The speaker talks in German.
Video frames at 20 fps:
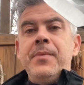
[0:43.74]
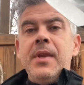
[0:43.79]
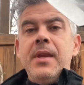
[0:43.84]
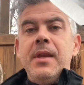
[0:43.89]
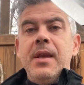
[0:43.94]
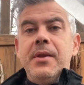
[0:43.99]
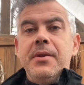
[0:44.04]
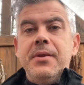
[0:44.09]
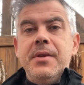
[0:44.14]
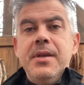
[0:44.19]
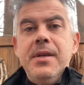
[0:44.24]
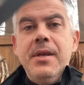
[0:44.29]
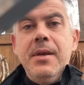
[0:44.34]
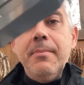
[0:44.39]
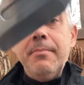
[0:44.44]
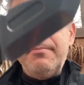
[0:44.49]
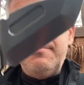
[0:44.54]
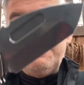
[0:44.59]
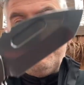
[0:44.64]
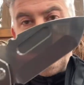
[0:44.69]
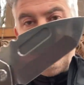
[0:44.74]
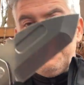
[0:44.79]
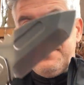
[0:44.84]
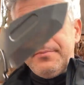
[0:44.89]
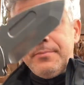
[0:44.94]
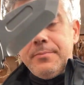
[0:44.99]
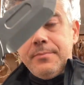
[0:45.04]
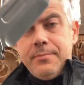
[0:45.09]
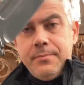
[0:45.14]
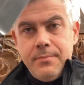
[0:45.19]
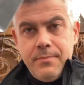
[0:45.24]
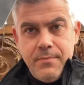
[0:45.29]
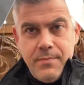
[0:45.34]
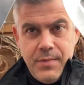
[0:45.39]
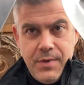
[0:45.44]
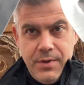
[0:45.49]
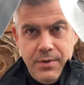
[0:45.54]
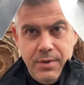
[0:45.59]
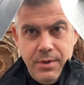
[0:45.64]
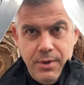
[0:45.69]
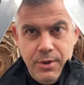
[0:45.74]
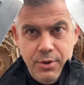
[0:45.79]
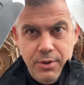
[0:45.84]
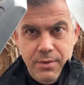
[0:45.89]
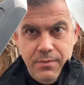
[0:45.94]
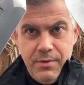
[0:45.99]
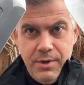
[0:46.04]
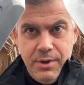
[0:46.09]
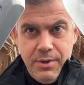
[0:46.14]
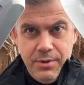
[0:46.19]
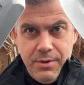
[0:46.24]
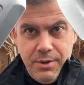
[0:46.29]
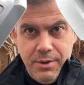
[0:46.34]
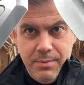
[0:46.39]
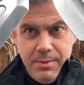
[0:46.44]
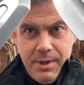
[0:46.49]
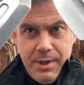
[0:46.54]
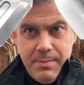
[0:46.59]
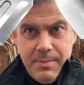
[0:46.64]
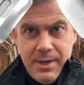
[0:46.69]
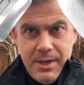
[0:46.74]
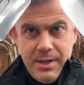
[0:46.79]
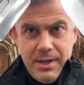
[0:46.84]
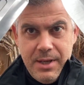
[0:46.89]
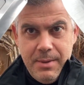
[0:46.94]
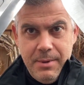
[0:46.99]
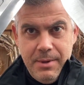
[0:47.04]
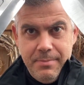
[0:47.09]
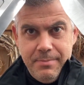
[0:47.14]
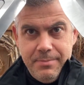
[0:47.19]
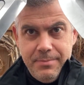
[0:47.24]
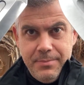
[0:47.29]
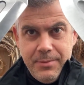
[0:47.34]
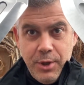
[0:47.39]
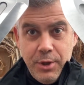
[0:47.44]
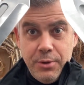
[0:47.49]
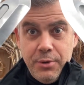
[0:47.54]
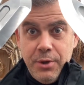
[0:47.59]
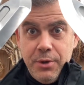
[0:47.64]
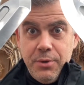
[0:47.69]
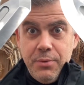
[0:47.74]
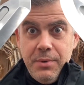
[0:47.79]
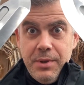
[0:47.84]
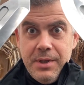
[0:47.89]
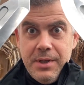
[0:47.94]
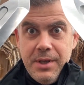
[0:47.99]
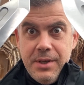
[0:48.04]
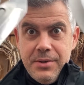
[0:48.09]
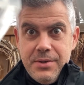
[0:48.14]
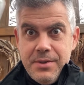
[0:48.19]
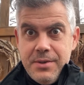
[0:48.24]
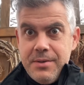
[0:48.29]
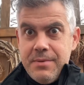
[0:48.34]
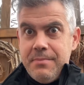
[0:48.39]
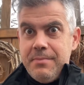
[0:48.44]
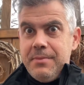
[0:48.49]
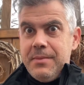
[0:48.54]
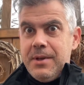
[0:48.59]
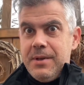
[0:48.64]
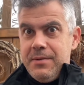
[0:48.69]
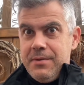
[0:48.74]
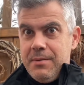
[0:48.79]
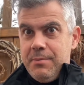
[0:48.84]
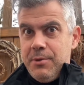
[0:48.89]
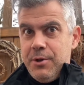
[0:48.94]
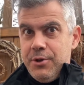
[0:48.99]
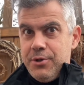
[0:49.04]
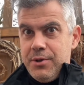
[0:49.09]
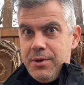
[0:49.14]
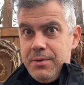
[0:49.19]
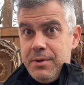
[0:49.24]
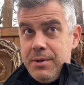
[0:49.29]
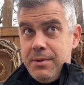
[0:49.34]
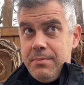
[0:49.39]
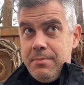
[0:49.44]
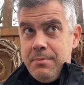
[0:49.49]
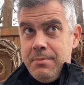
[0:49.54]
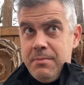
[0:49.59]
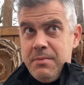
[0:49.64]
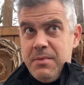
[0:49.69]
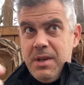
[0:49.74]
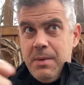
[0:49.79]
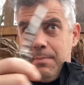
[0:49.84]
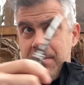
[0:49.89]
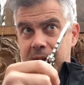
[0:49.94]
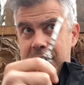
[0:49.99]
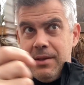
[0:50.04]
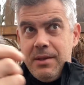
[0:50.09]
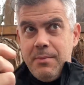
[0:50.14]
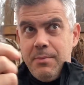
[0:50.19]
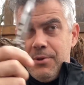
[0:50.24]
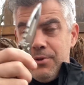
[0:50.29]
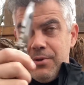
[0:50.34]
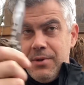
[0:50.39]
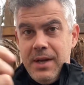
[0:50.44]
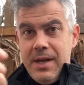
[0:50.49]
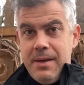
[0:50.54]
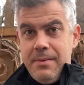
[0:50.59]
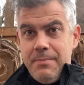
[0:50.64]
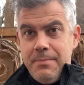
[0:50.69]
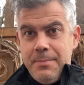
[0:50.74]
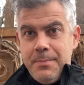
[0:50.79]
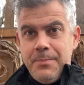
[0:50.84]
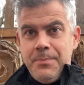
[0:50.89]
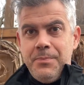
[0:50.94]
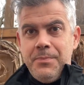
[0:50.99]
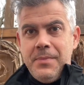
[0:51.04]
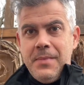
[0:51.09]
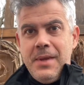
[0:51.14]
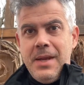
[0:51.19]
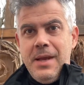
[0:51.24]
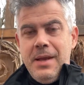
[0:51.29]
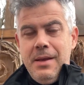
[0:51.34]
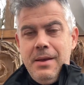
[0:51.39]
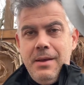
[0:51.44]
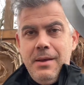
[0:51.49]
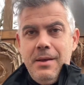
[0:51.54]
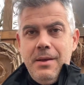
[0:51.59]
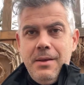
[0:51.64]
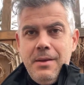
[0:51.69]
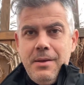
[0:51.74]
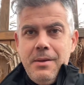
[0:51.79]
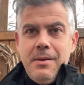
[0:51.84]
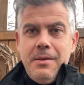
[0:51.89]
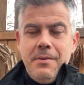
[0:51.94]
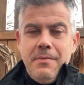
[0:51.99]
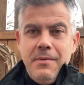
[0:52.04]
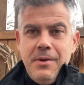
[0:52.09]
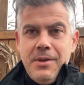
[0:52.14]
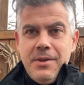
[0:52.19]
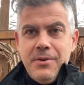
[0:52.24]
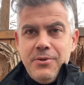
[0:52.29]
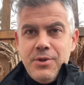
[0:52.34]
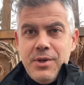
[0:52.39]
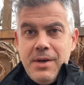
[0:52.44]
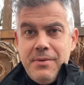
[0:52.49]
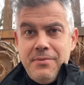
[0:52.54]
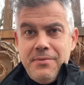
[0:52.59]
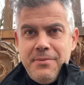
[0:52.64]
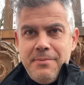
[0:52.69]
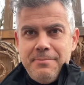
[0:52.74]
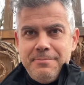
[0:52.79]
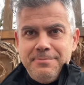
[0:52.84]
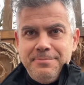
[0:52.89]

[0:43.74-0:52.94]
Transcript: der Tee. was ich eh schon Videos darüber gemacht habe. Auch Torturtests. Könnt ihr mir auch schon Ich blende da mal so ein, wenn ich das schaffe.